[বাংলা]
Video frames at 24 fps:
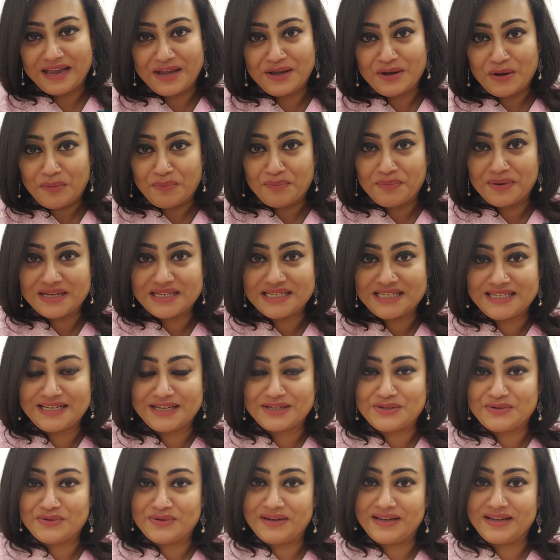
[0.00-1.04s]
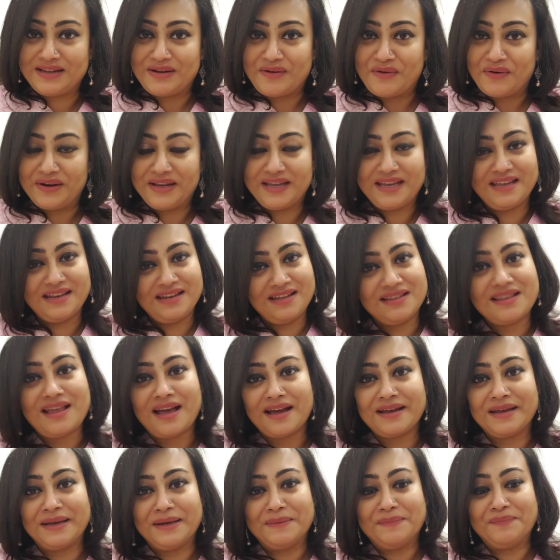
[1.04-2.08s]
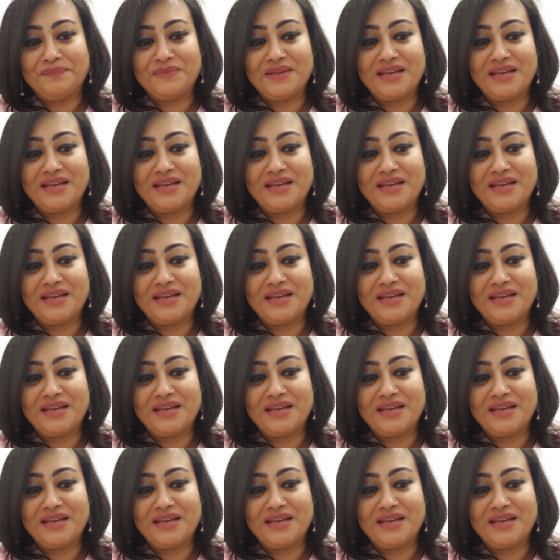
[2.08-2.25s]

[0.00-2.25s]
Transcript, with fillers: এই অভ্যাসটি আসলে অনেকেরই থাকে